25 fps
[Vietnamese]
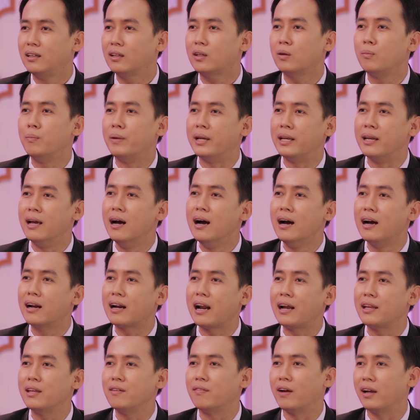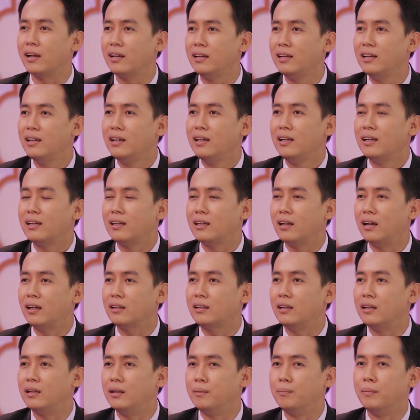nó cũng bị đơ ra như vậy. Dạ.
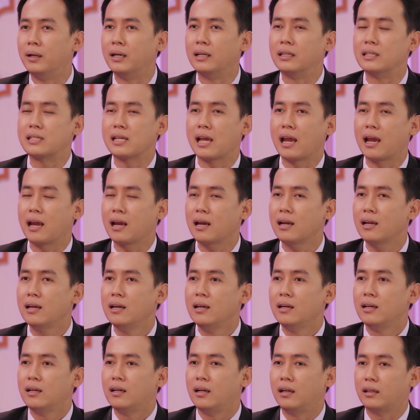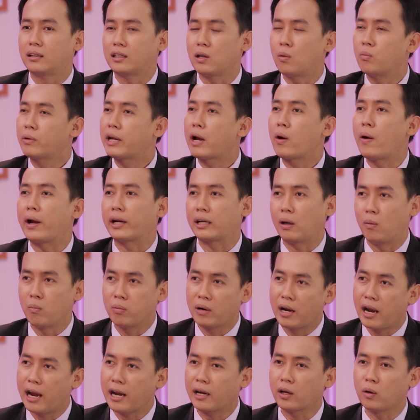Đó, thì mình sẽ trong các hoạt
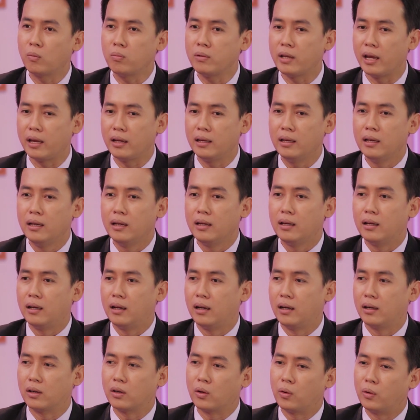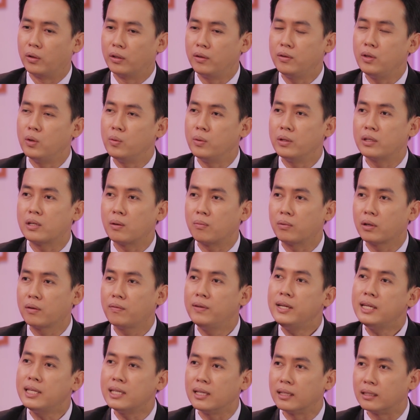động khác cũng vậy. À, rồi thí dụ như trong cái
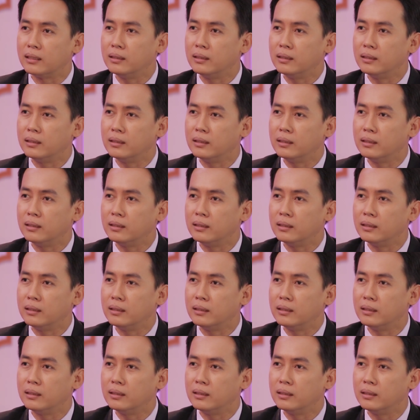viết